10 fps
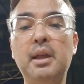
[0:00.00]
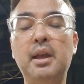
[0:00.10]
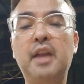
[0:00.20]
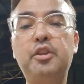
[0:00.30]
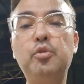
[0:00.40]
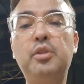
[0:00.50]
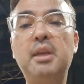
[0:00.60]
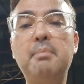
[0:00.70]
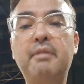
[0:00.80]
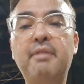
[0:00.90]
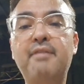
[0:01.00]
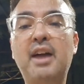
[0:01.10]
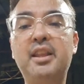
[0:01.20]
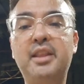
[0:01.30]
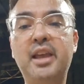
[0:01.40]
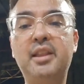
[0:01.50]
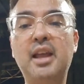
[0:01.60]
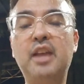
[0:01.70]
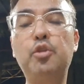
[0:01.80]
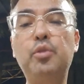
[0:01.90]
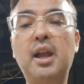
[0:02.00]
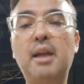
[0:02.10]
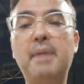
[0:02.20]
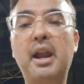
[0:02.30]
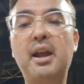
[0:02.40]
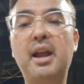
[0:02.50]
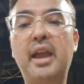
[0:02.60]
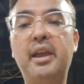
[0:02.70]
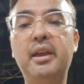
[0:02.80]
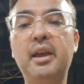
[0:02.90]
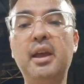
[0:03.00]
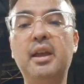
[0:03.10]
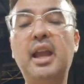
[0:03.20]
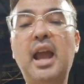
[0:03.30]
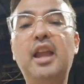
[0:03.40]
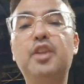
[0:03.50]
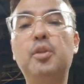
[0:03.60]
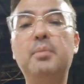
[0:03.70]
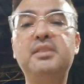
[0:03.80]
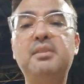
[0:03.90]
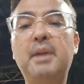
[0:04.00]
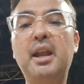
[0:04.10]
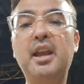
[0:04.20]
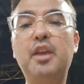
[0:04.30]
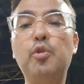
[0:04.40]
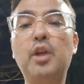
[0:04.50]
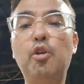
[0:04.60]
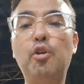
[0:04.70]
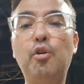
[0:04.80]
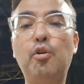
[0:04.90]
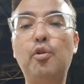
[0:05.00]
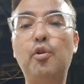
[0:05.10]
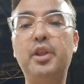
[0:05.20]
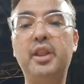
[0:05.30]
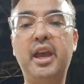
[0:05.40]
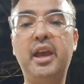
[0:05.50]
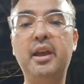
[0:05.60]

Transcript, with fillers: At yung team magva-validate. At yung taga-barangay, kilala nyo naman sa barangay kung nangloloko o hindi.